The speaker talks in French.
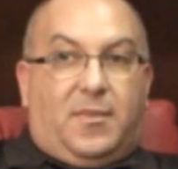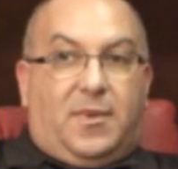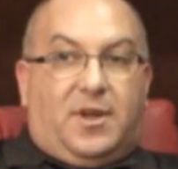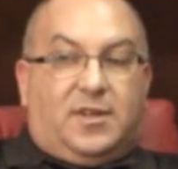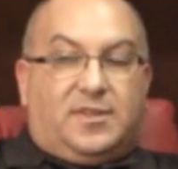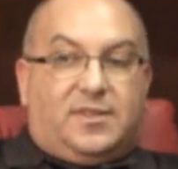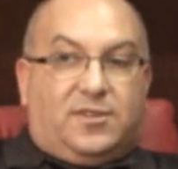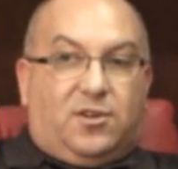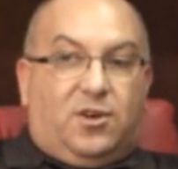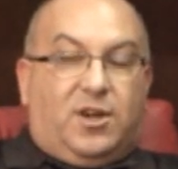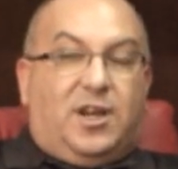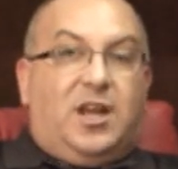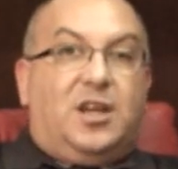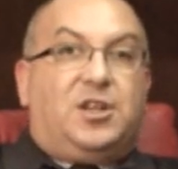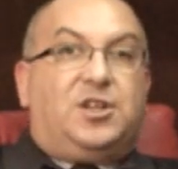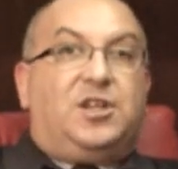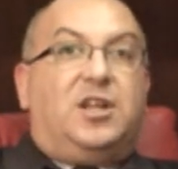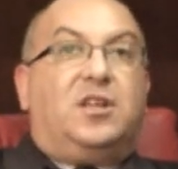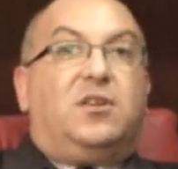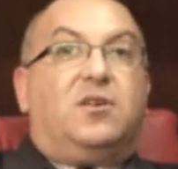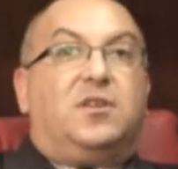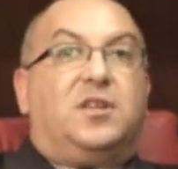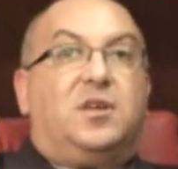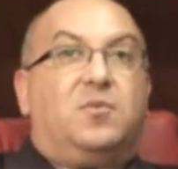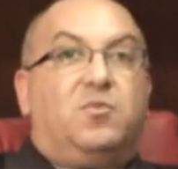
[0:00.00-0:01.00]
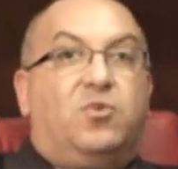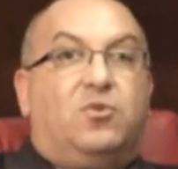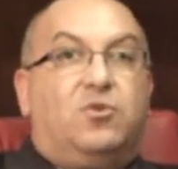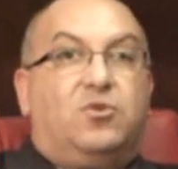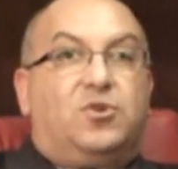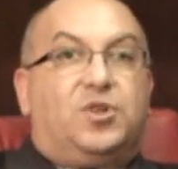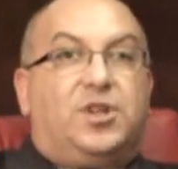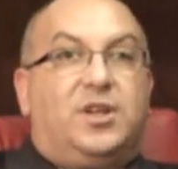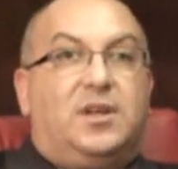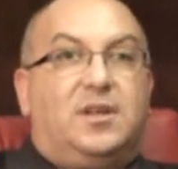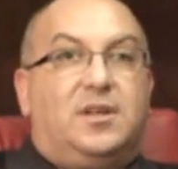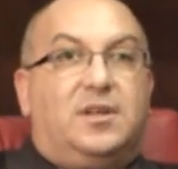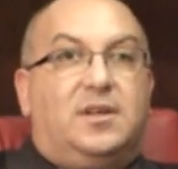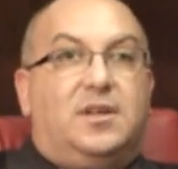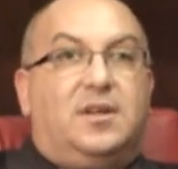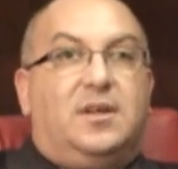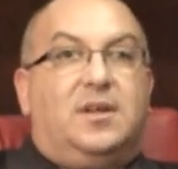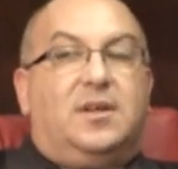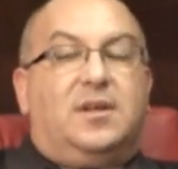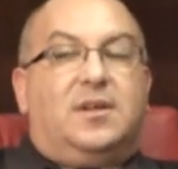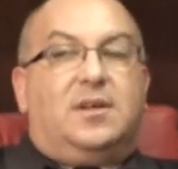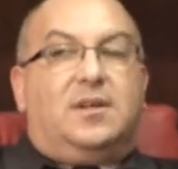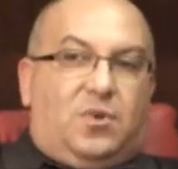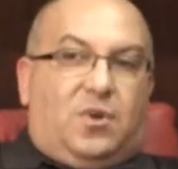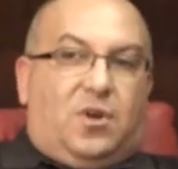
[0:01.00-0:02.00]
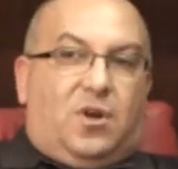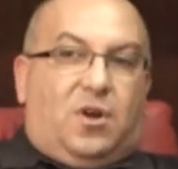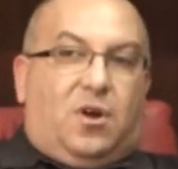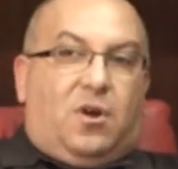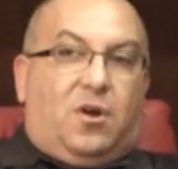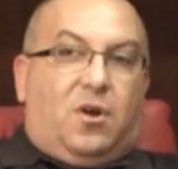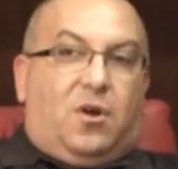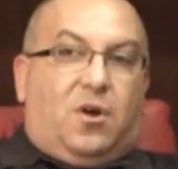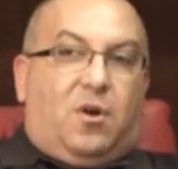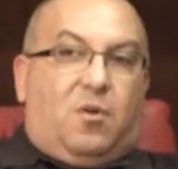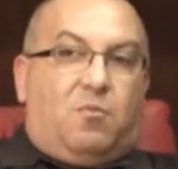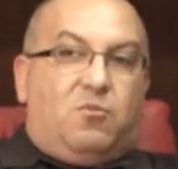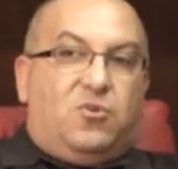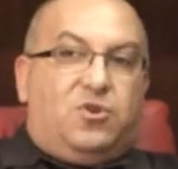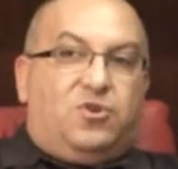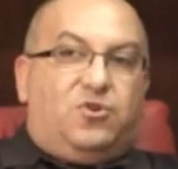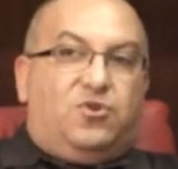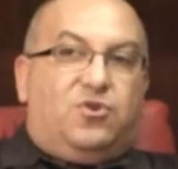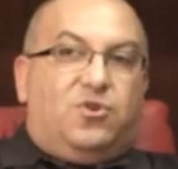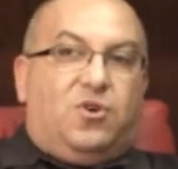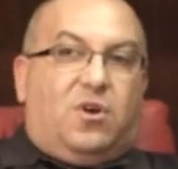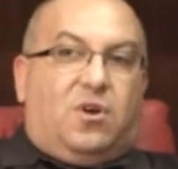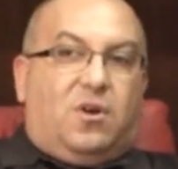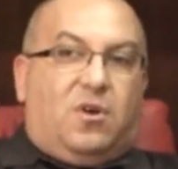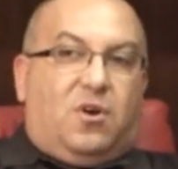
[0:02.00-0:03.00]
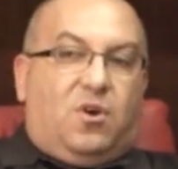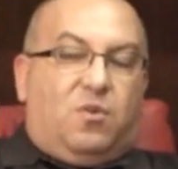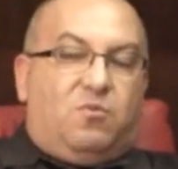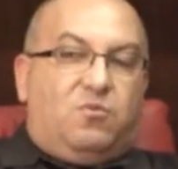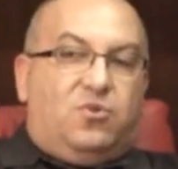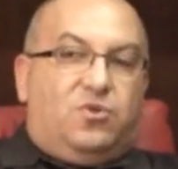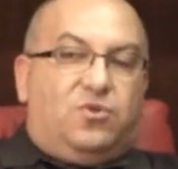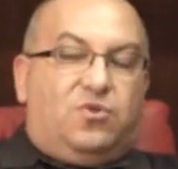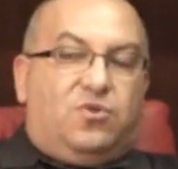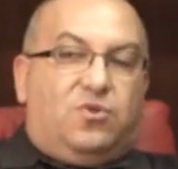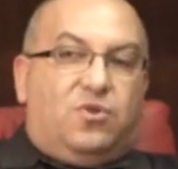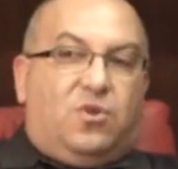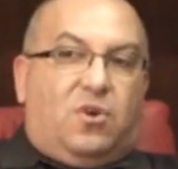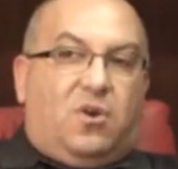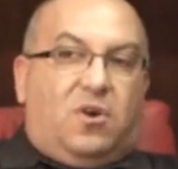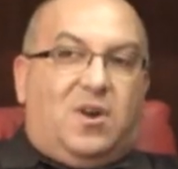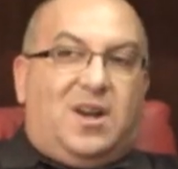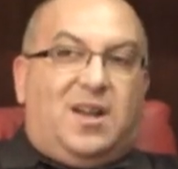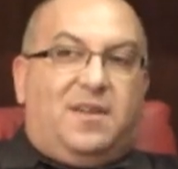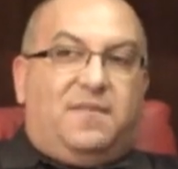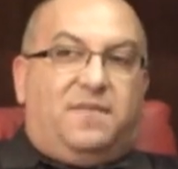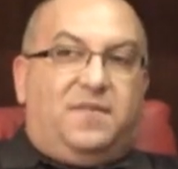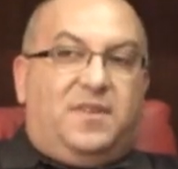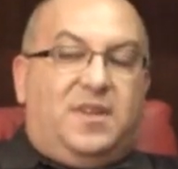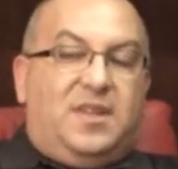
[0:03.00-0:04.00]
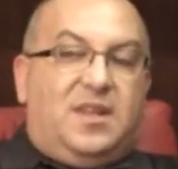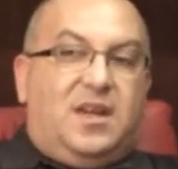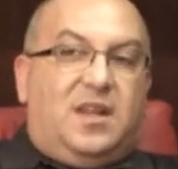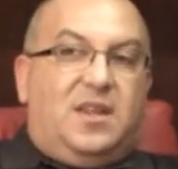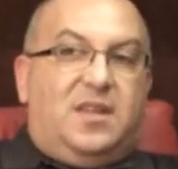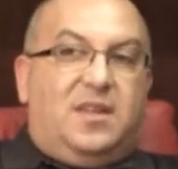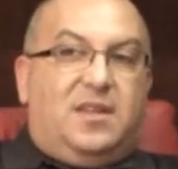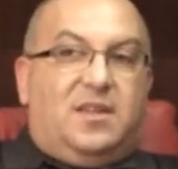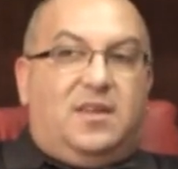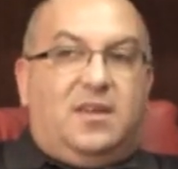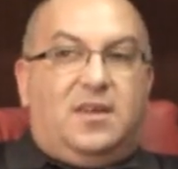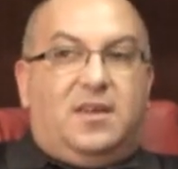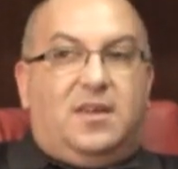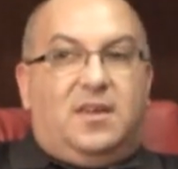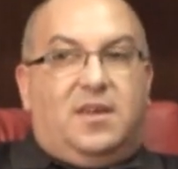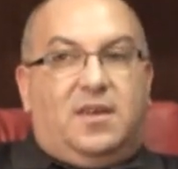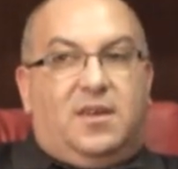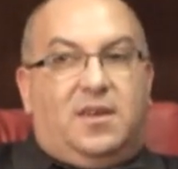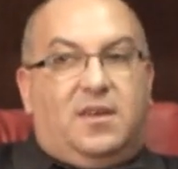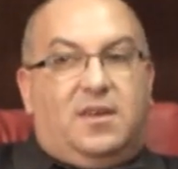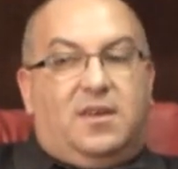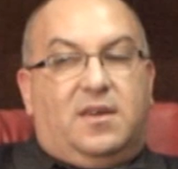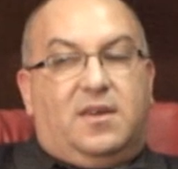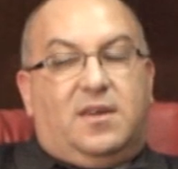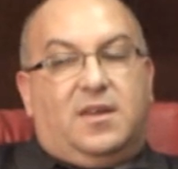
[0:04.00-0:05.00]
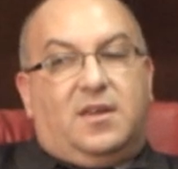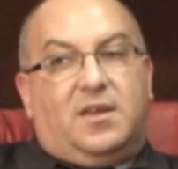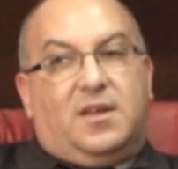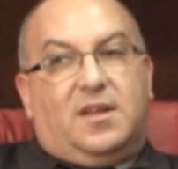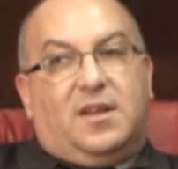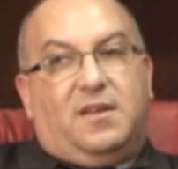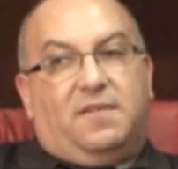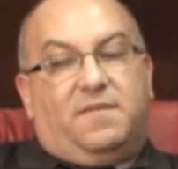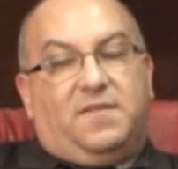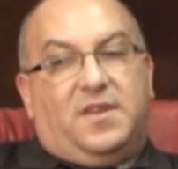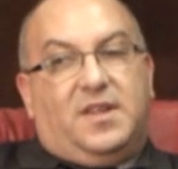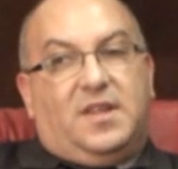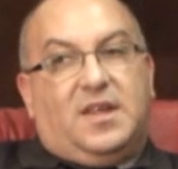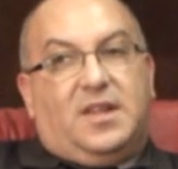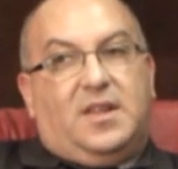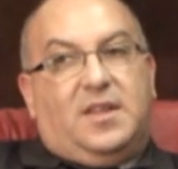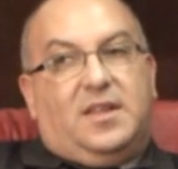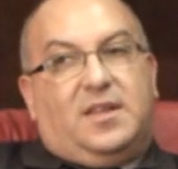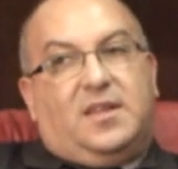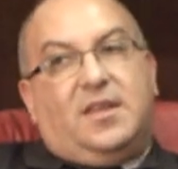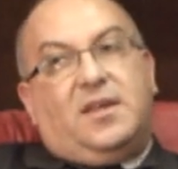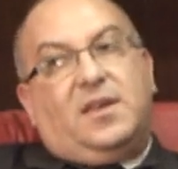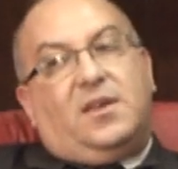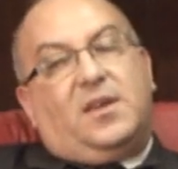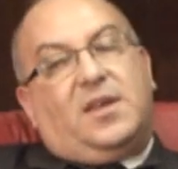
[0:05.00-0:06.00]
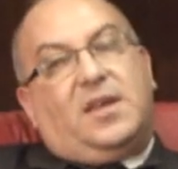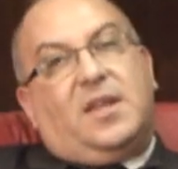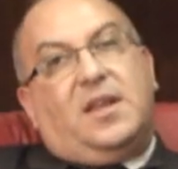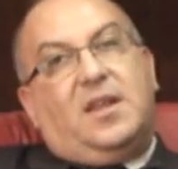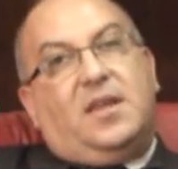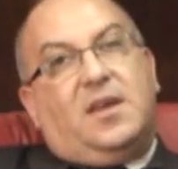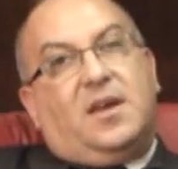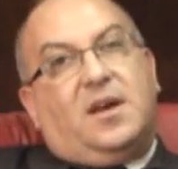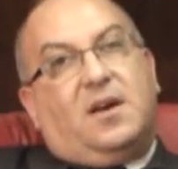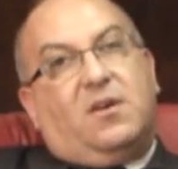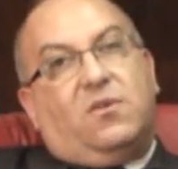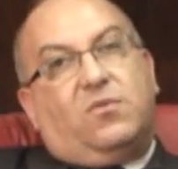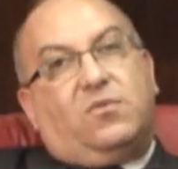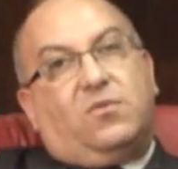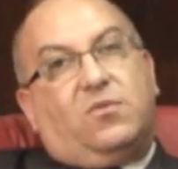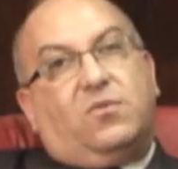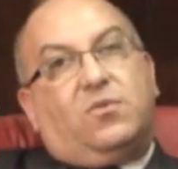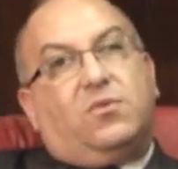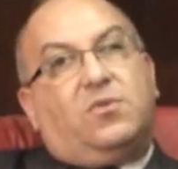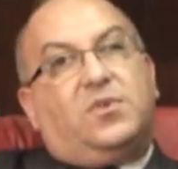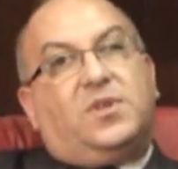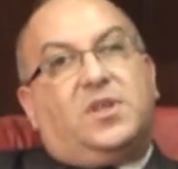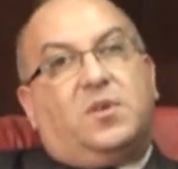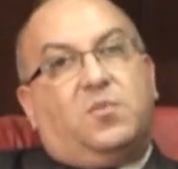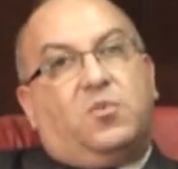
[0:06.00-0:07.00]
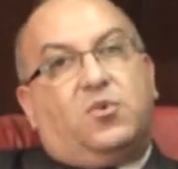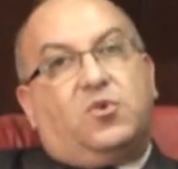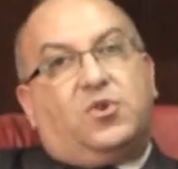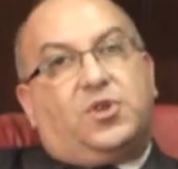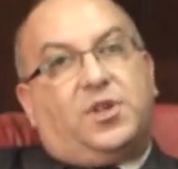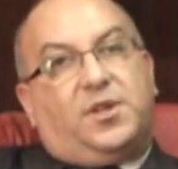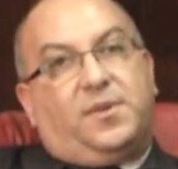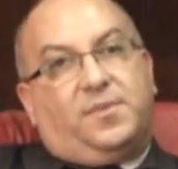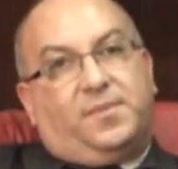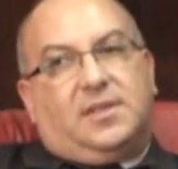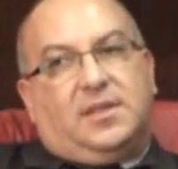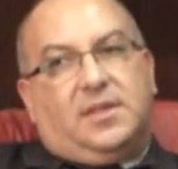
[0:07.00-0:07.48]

à s'engager dans des projets en, mesurant, en mesurant la finalité et la finalité qu'il y a autour de ces projets.